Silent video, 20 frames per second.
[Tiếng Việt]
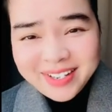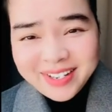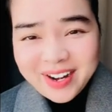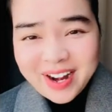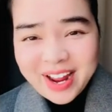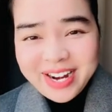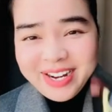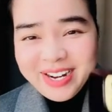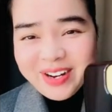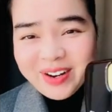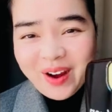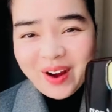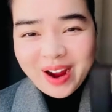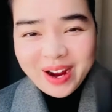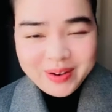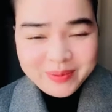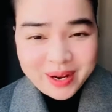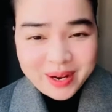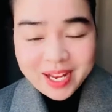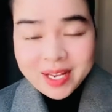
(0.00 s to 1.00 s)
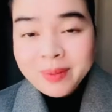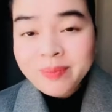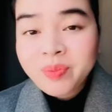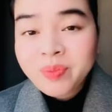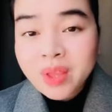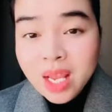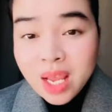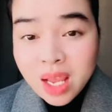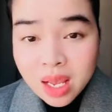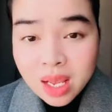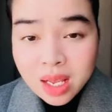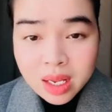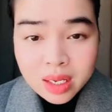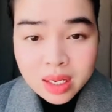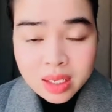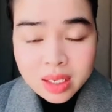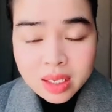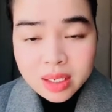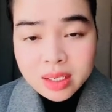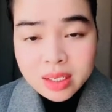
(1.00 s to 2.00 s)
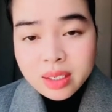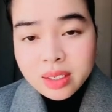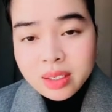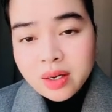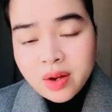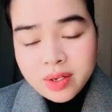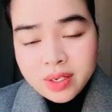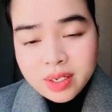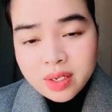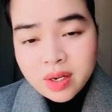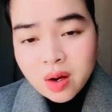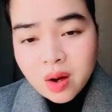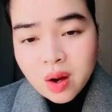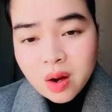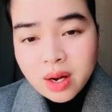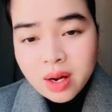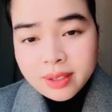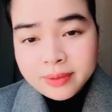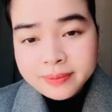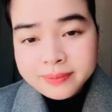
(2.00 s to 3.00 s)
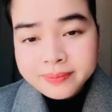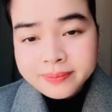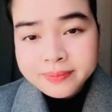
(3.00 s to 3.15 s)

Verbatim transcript: nó lấy điện thoại mà rồi cho con nè